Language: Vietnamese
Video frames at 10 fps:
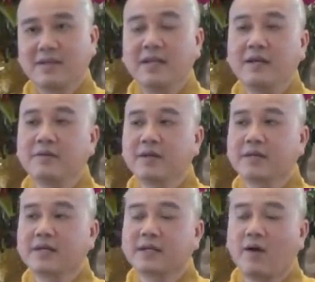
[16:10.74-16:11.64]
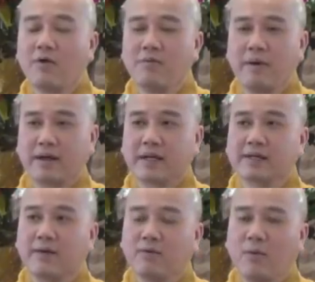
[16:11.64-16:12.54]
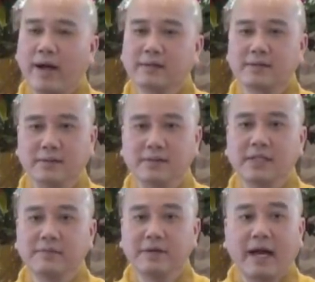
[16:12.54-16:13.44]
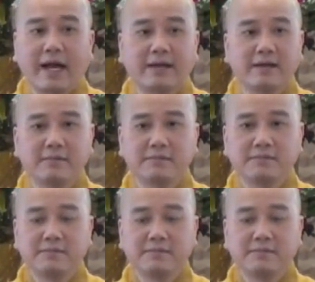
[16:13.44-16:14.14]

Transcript: cho nên cái câu mà cái câu quán tưởng khi bữa ăn á